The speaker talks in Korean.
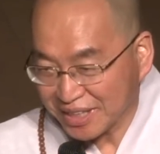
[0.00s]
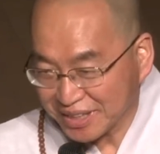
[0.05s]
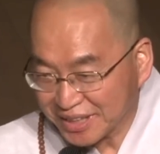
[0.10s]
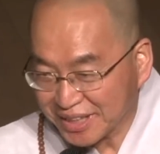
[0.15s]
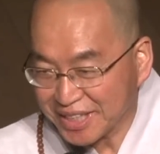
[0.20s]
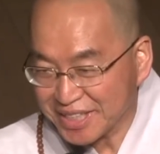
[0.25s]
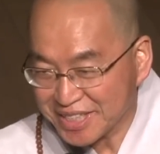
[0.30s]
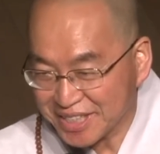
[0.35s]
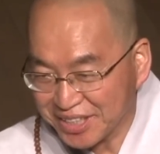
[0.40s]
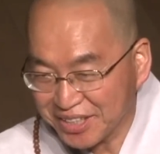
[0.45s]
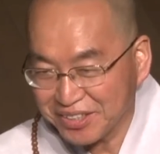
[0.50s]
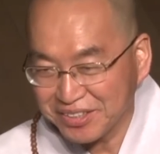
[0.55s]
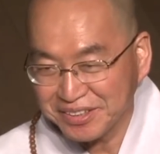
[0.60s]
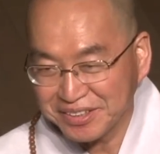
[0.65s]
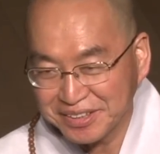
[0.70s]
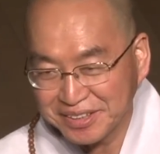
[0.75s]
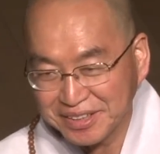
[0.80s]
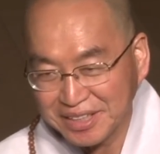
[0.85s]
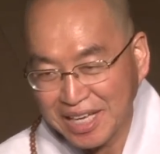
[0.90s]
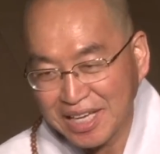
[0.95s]
아시겠어요?
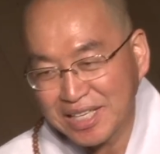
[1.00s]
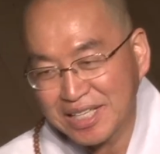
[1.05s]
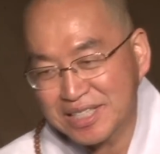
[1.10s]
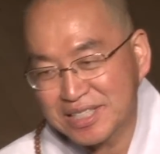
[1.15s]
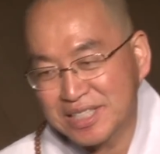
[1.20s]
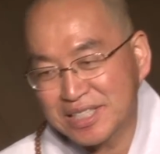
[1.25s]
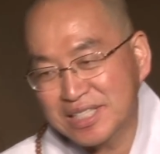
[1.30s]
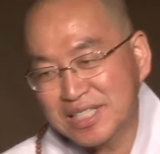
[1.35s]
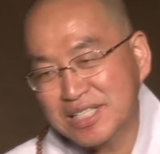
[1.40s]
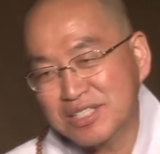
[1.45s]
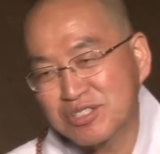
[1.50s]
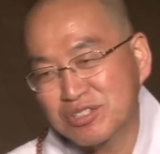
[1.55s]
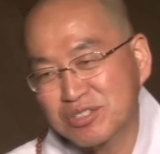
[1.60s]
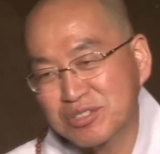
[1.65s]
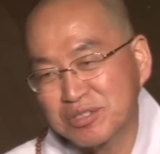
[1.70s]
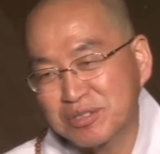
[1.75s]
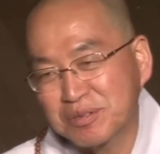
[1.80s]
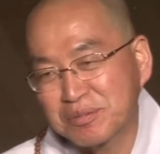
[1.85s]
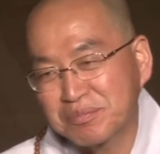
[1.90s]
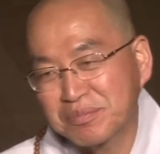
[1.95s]
나이가
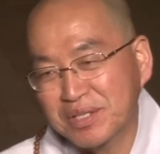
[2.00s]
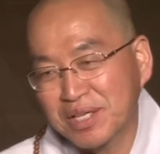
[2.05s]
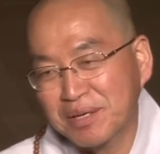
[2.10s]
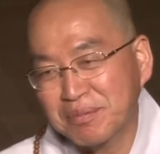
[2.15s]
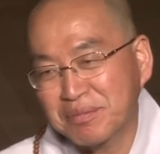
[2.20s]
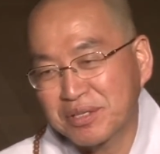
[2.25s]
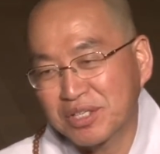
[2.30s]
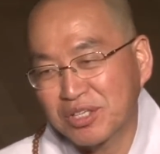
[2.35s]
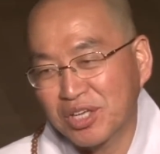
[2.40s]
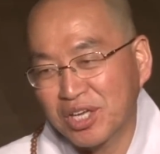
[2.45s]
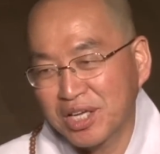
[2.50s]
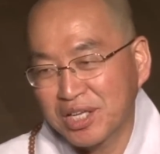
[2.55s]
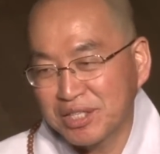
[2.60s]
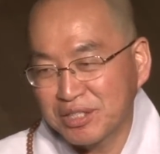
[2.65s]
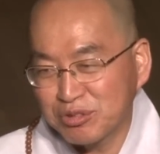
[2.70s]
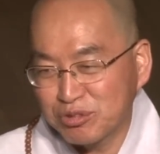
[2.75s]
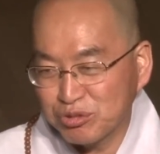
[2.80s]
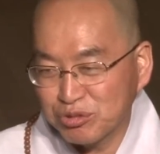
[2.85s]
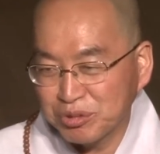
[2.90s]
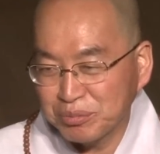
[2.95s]
저때쯤 되면
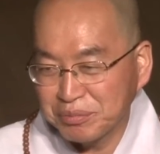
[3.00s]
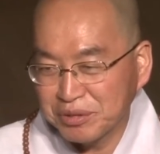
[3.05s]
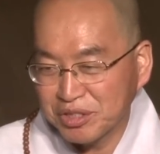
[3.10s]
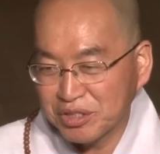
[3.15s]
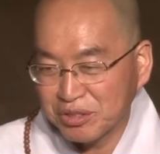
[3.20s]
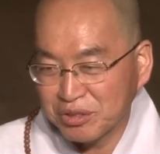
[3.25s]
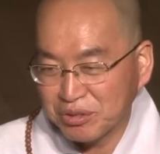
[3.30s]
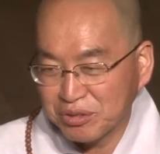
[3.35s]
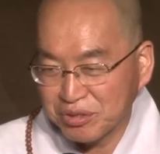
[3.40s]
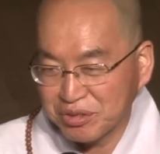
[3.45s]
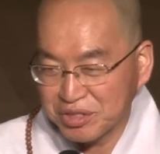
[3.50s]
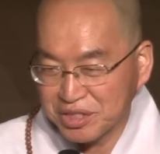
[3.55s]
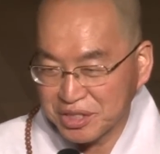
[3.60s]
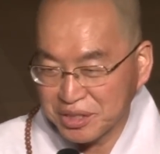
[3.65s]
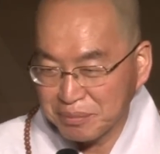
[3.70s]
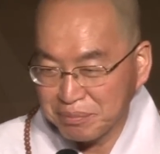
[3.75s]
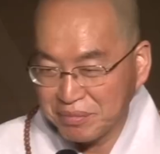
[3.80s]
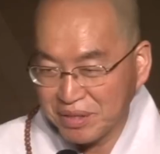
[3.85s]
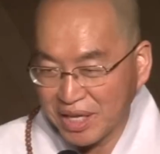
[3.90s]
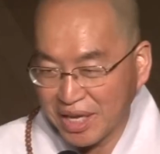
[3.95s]
괜히 죽음이 들었고
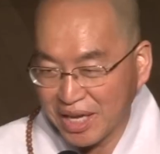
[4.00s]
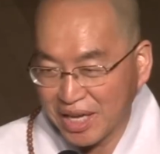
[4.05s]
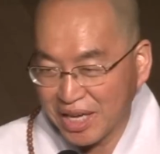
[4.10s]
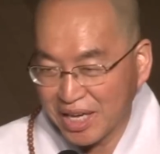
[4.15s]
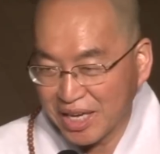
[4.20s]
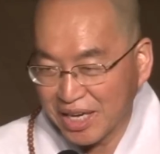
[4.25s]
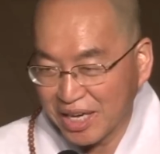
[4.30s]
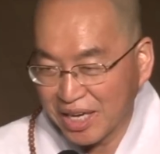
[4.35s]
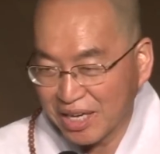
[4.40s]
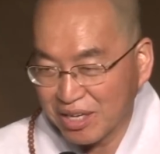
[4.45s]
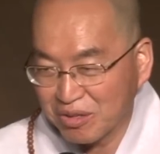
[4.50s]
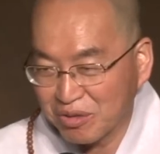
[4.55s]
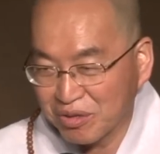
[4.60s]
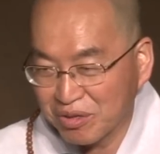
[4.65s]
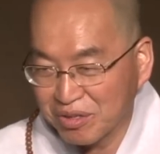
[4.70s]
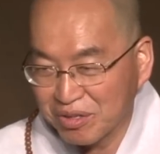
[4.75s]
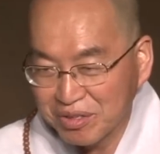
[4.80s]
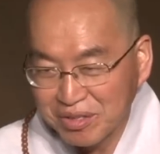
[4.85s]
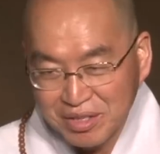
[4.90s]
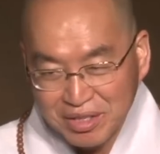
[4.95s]

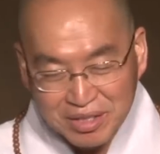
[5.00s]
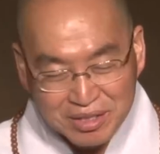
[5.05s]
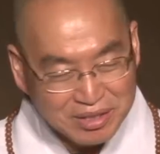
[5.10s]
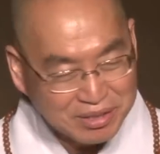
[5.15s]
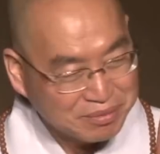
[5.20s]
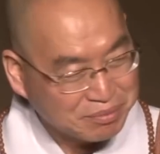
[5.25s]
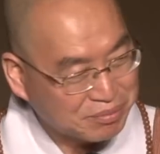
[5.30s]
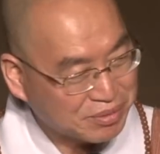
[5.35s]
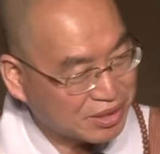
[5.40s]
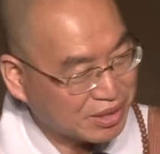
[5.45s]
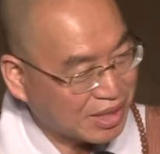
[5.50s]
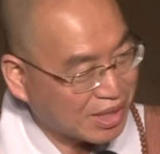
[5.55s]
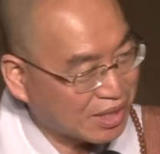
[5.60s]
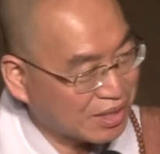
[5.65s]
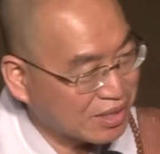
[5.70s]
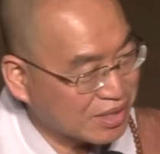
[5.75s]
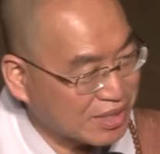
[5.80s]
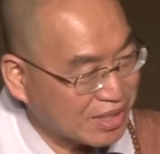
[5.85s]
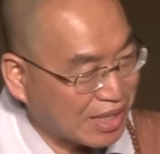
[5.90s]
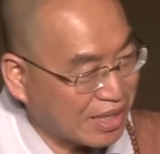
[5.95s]
심란하고 뭐
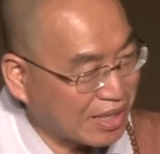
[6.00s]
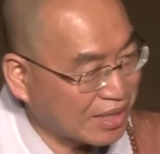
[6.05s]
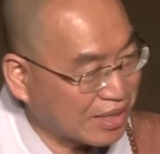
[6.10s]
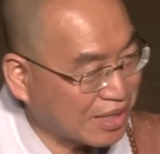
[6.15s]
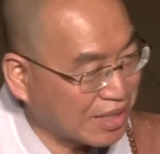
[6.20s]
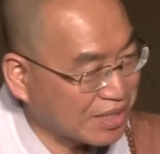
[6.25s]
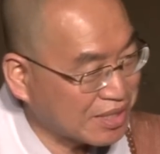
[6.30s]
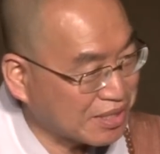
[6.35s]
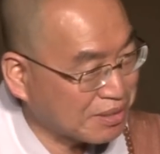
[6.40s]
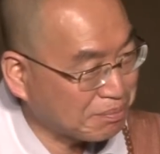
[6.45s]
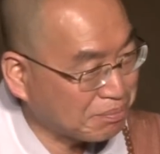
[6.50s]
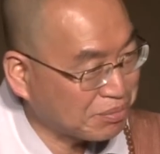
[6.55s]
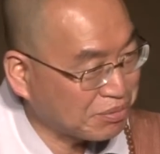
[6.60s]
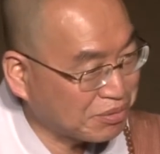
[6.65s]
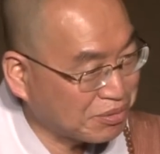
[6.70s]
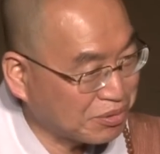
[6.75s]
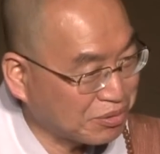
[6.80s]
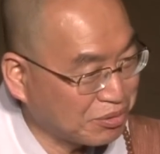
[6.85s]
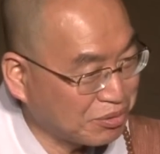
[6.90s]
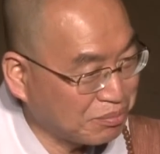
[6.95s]
내가 살았다
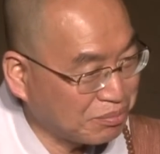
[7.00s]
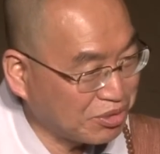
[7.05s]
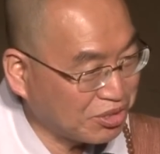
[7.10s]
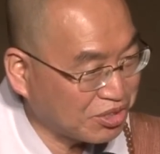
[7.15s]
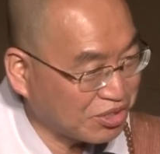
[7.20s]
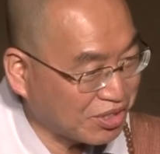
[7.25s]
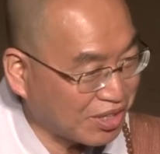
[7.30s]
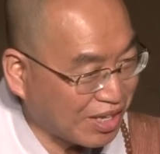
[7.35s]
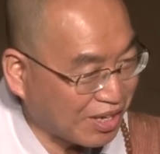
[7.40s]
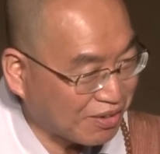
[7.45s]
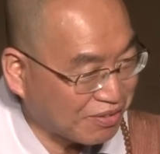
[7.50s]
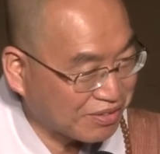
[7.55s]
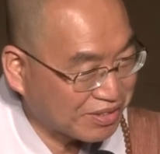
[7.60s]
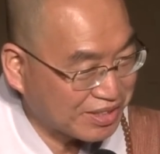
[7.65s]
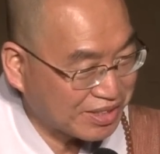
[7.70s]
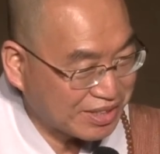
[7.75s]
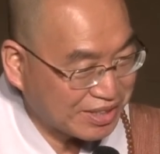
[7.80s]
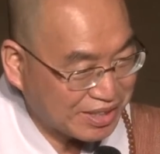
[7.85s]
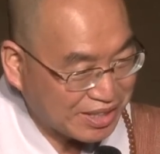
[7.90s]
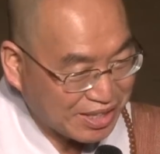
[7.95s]
싶고 눈물도 나고
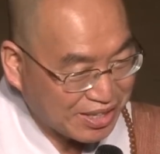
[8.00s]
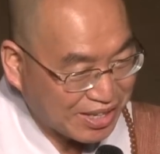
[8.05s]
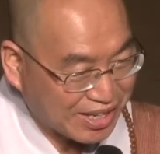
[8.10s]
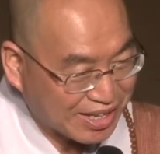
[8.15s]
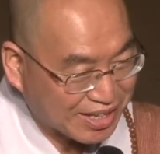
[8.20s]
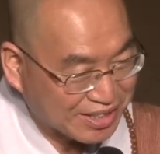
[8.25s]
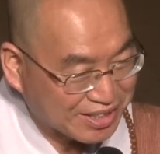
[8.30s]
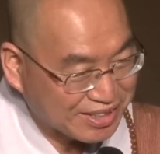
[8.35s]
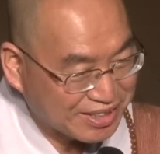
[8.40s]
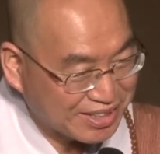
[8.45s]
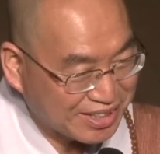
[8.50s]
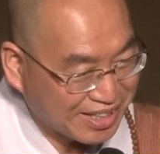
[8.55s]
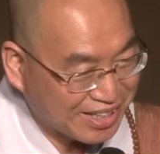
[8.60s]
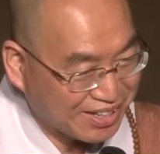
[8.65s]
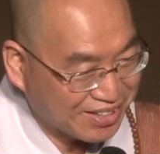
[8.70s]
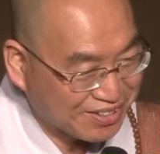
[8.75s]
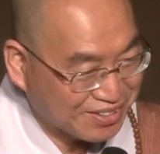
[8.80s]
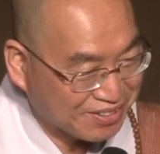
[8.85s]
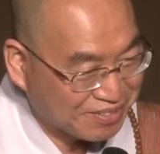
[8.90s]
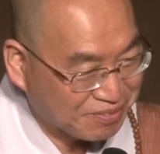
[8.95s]
그럴 때야 안 그럴
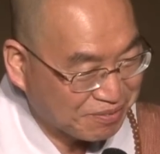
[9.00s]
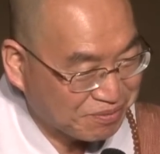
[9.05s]
때요?